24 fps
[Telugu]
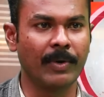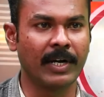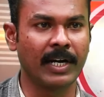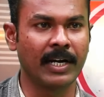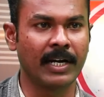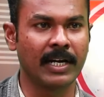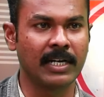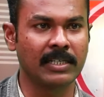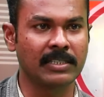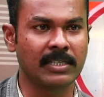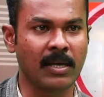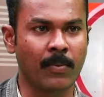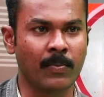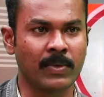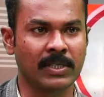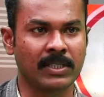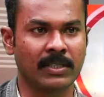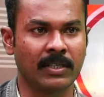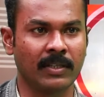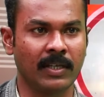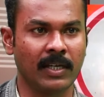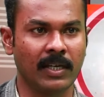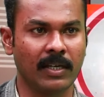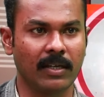అయినా
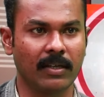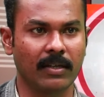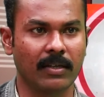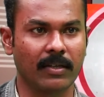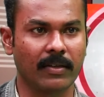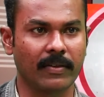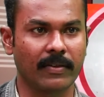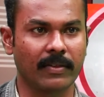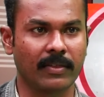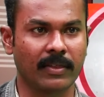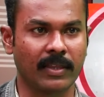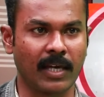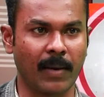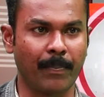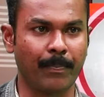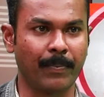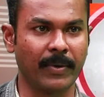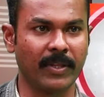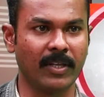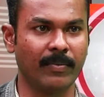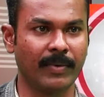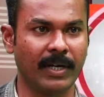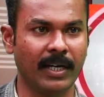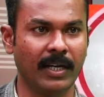సంస్థది
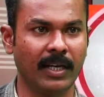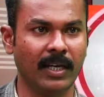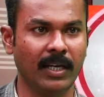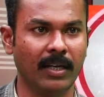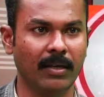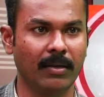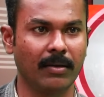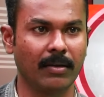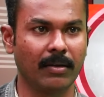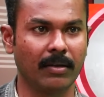తప్పిదమని